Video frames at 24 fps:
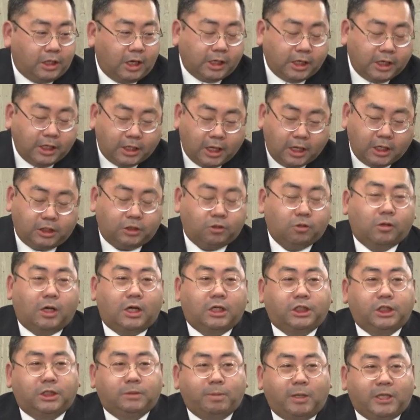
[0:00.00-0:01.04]
焼けたりと
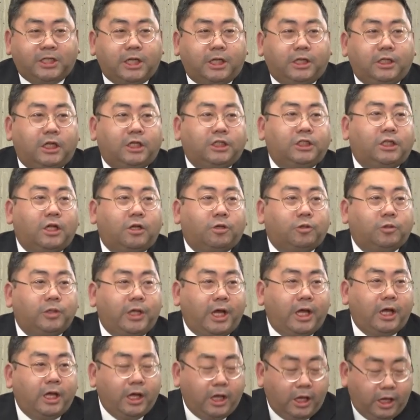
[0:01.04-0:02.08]
かしませんでしたの
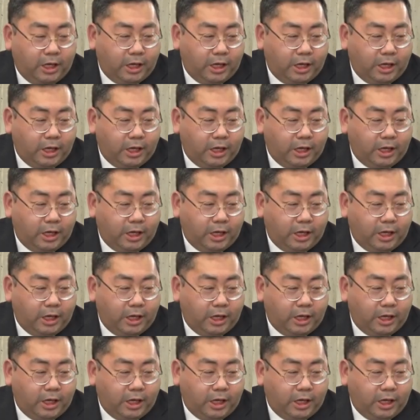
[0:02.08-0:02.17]
で、